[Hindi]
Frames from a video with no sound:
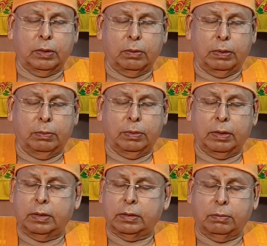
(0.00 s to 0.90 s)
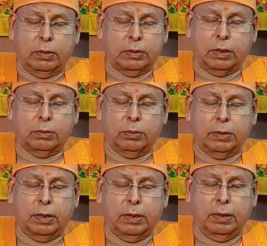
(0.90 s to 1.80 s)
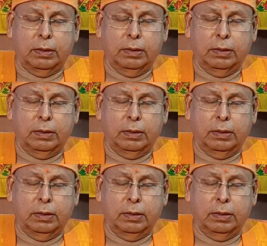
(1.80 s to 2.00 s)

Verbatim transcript: अवलंबन करने से मन शांत हो जाएगा